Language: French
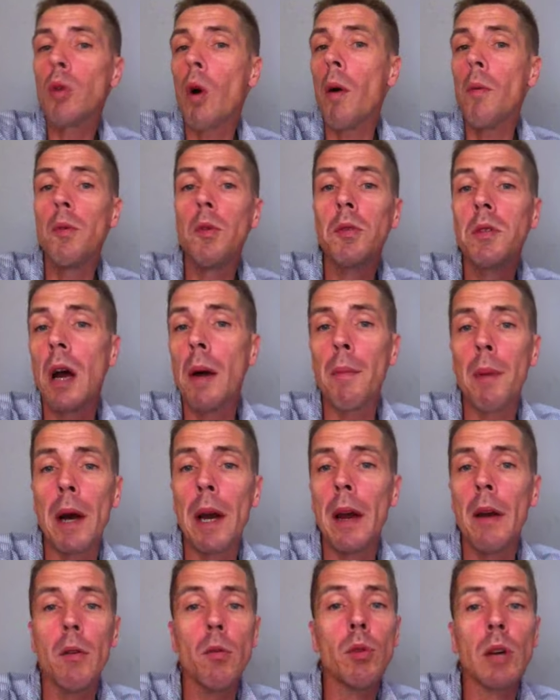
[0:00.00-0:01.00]
Trois minutes
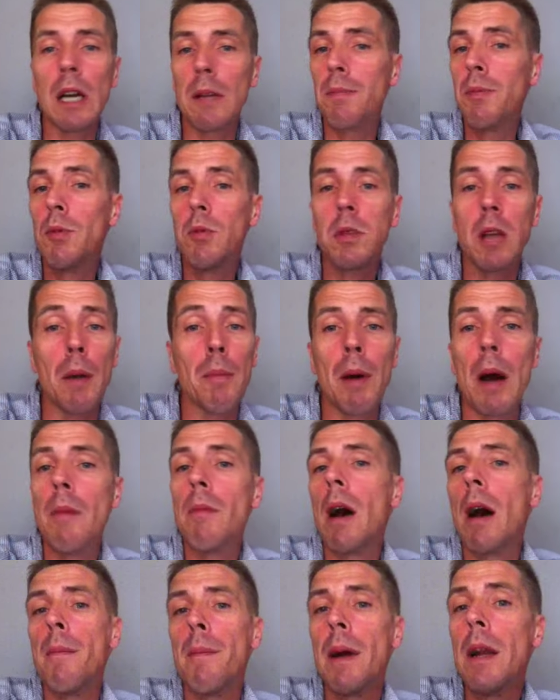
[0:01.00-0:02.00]
après ou quatre minutes après, elle
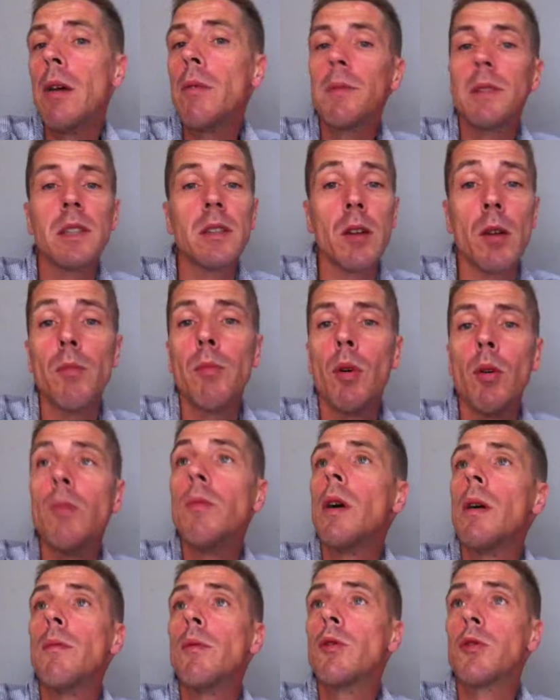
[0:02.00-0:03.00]
me rappelle en me disant, bon,
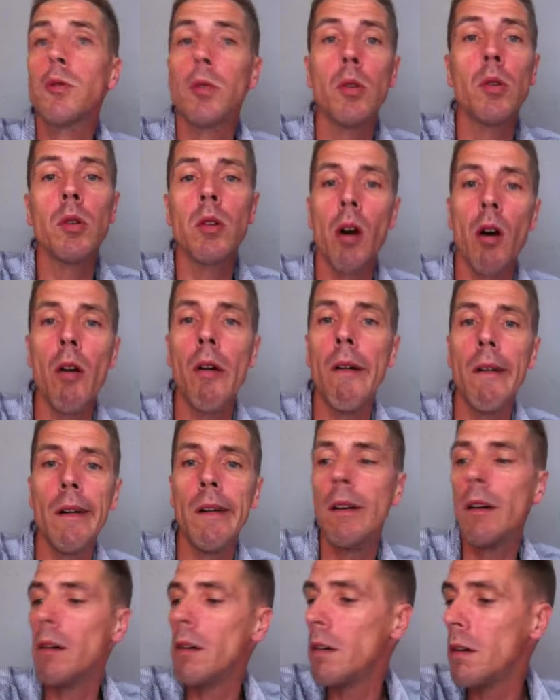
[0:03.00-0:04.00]
bah, monsieur Legrand,
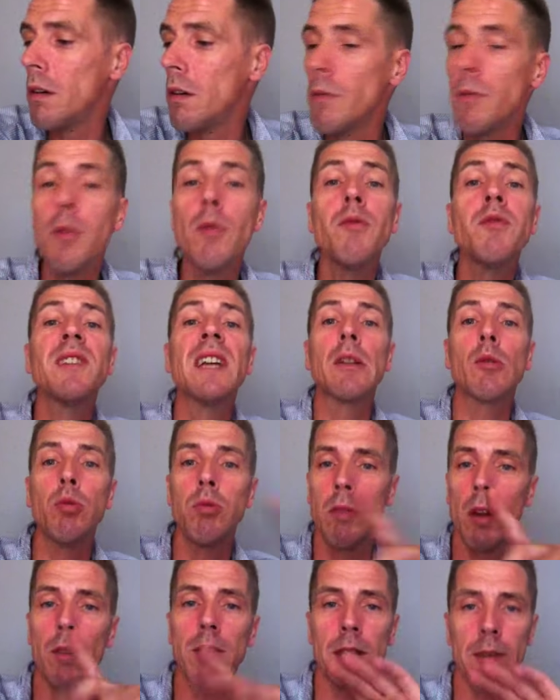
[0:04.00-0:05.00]
euh, vous, vous êtes
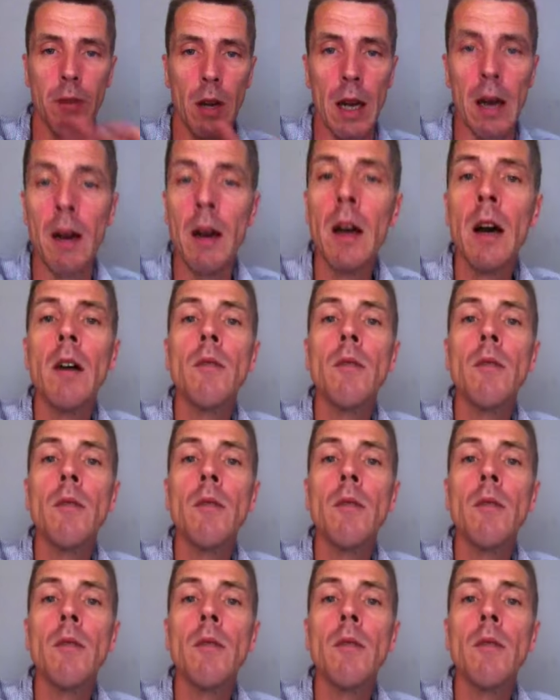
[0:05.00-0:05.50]
où Non, c'est voilà.